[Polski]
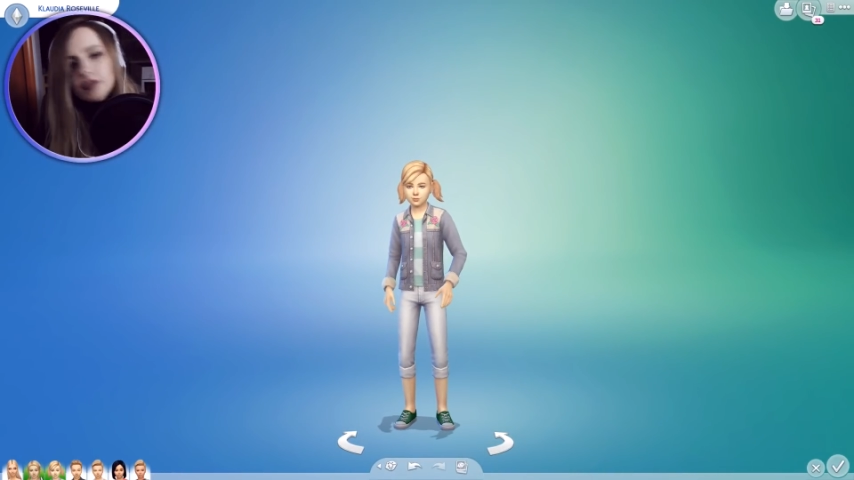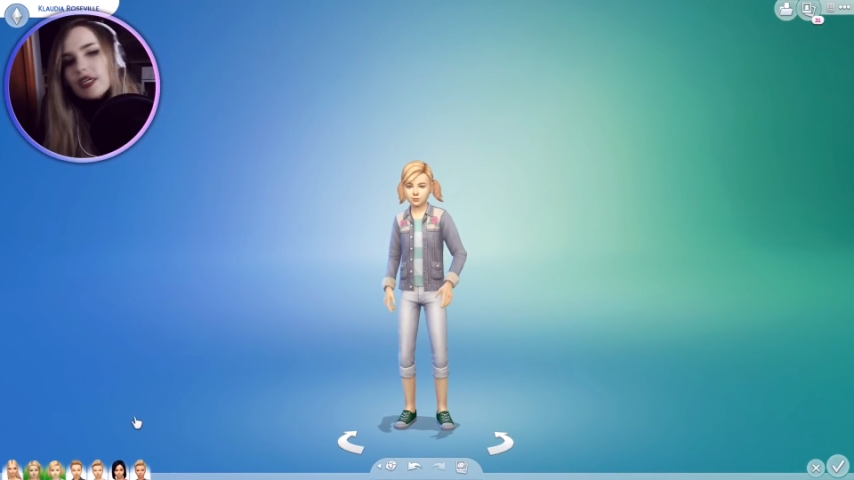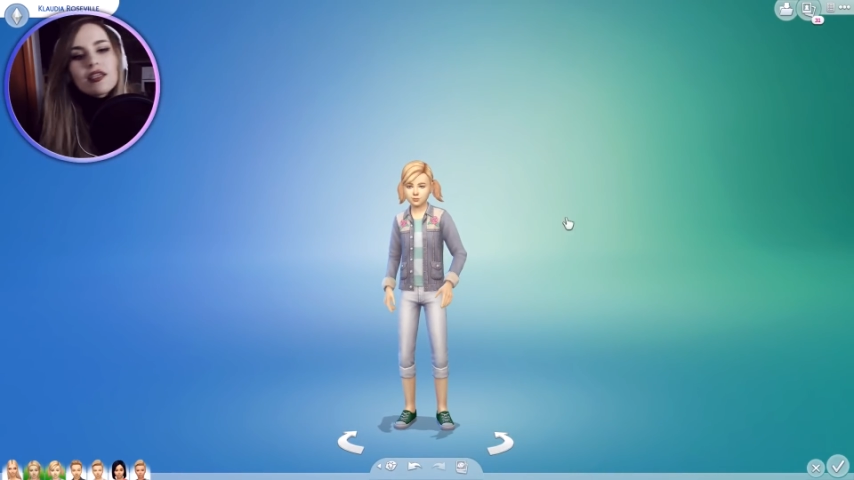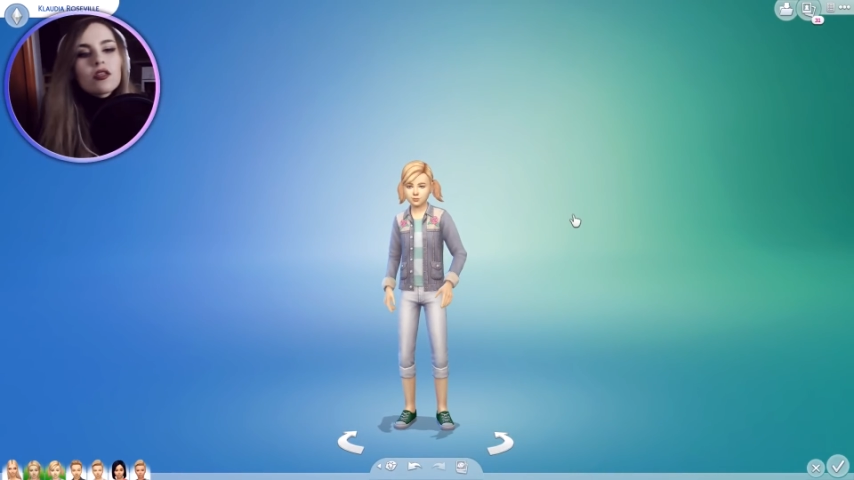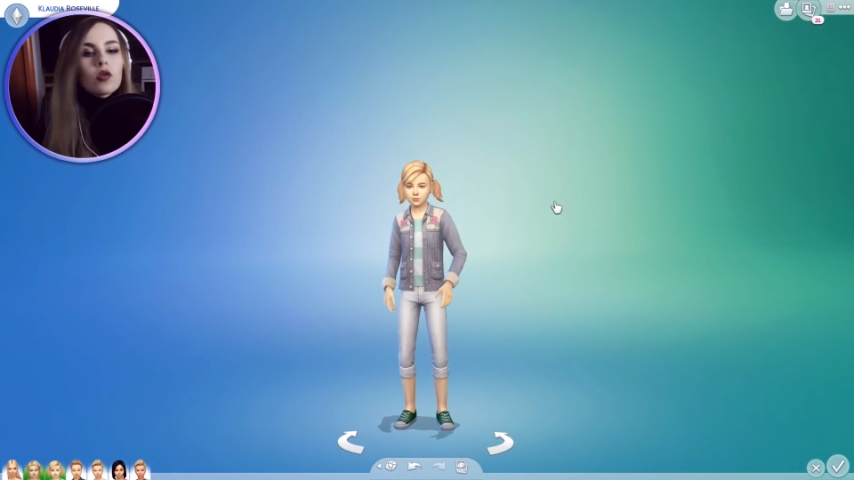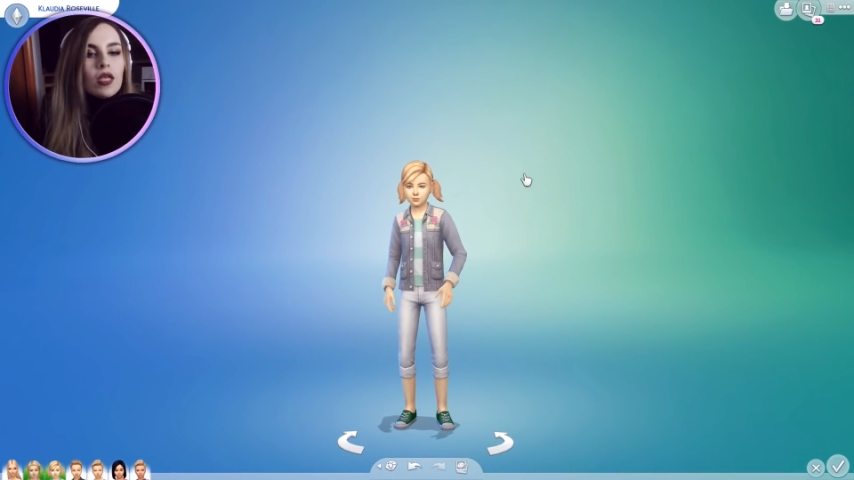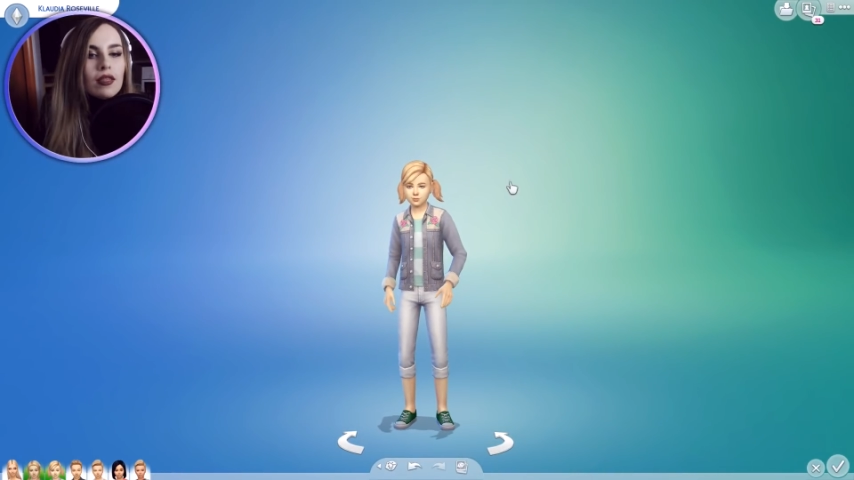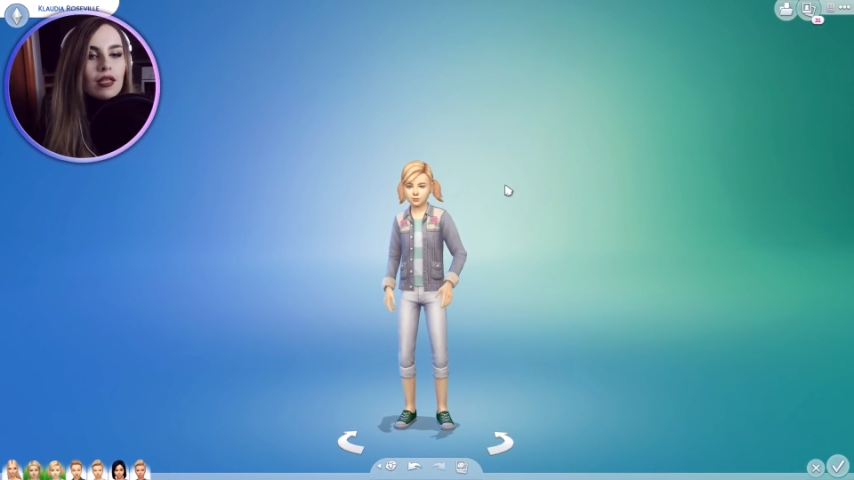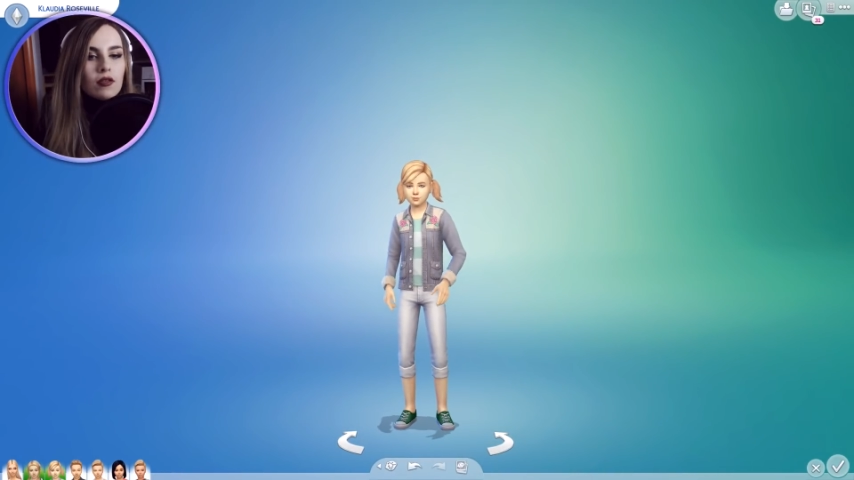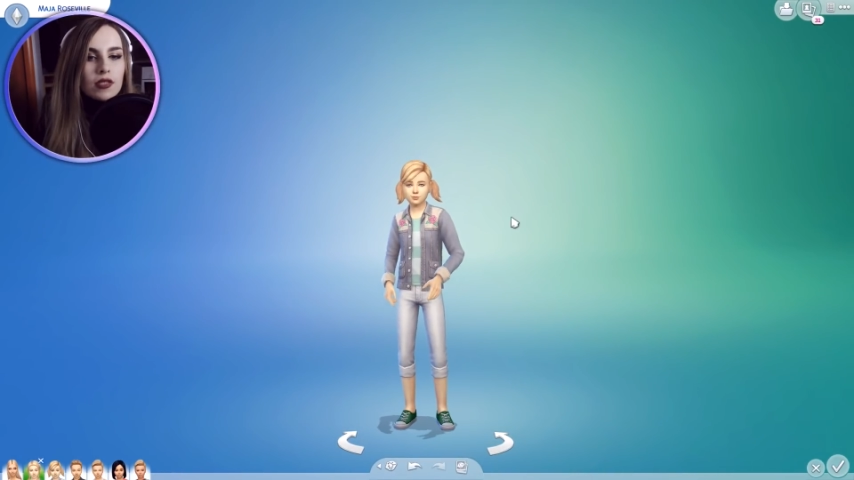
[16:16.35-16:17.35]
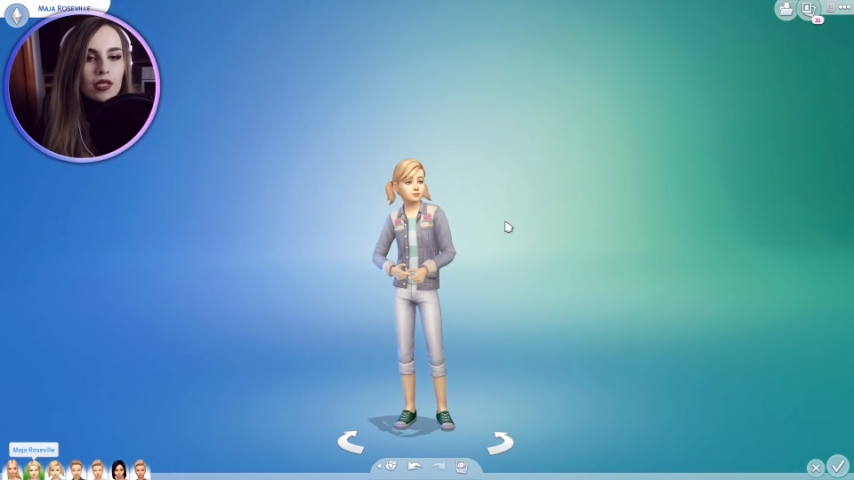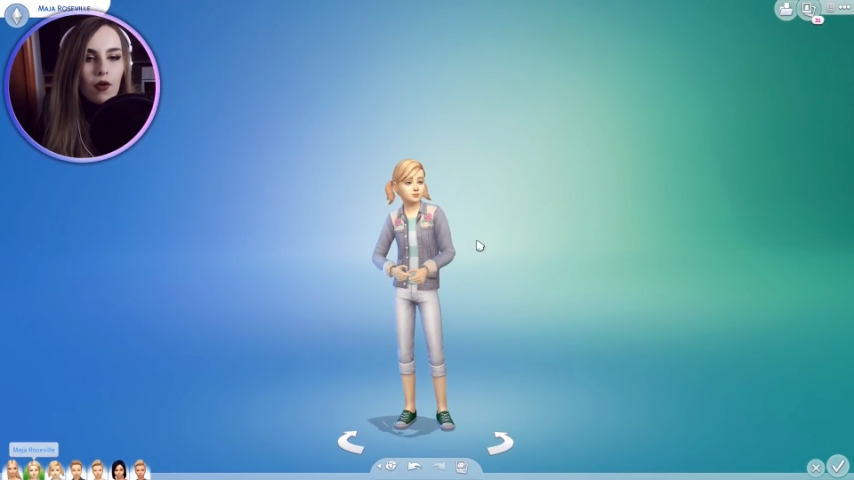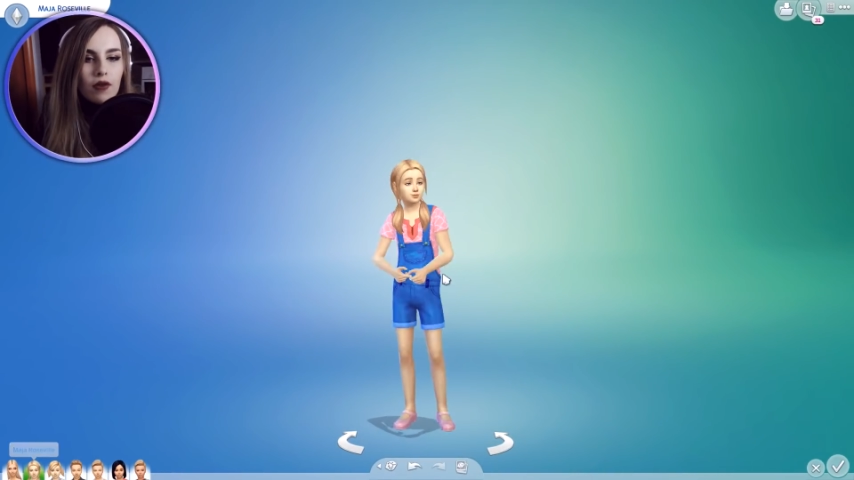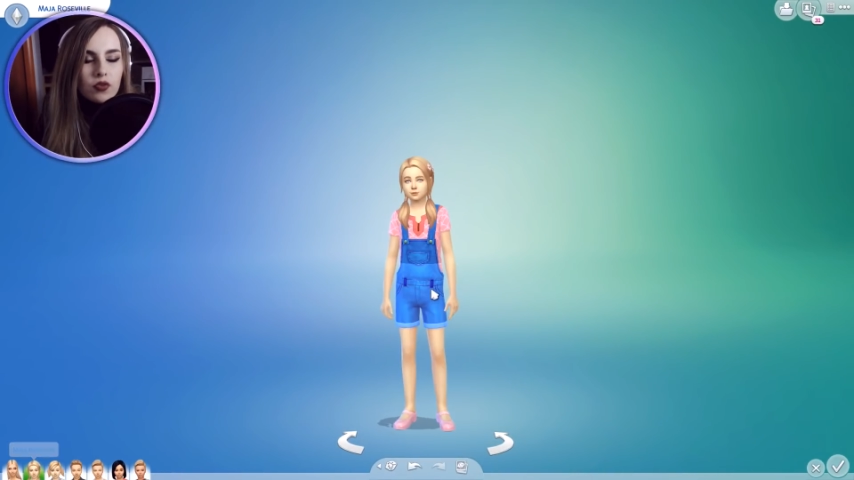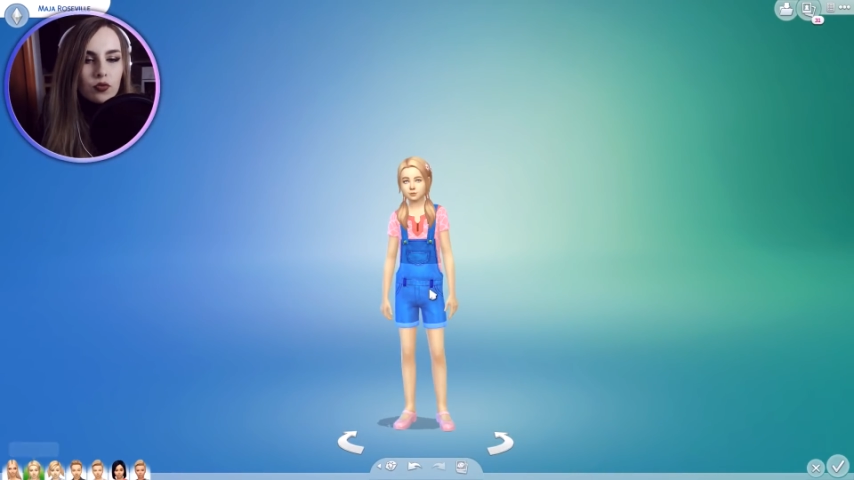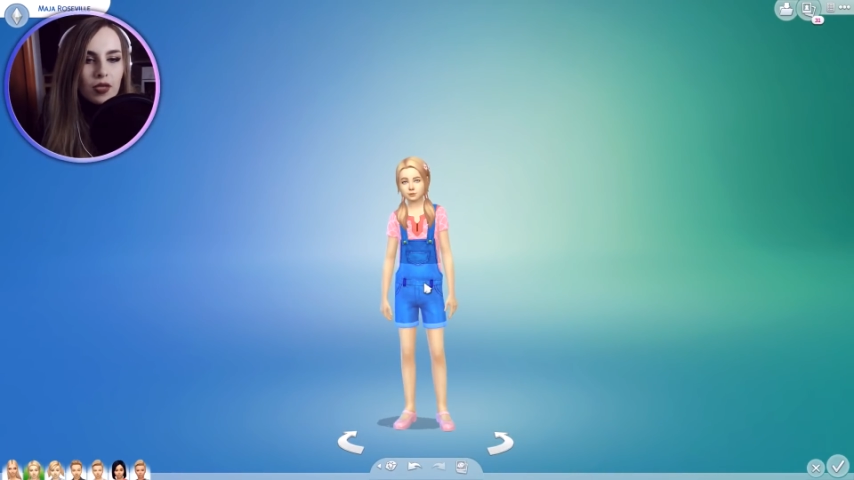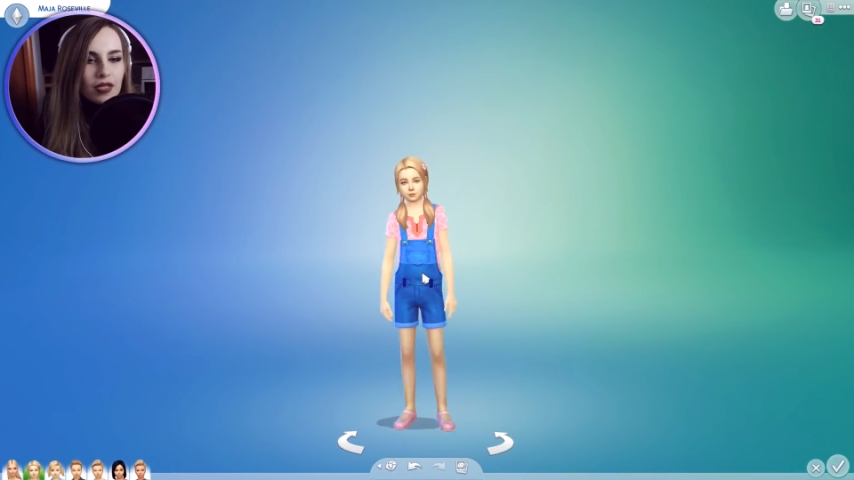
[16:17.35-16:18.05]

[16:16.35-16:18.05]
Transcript: dzieciaki, to jedna dostała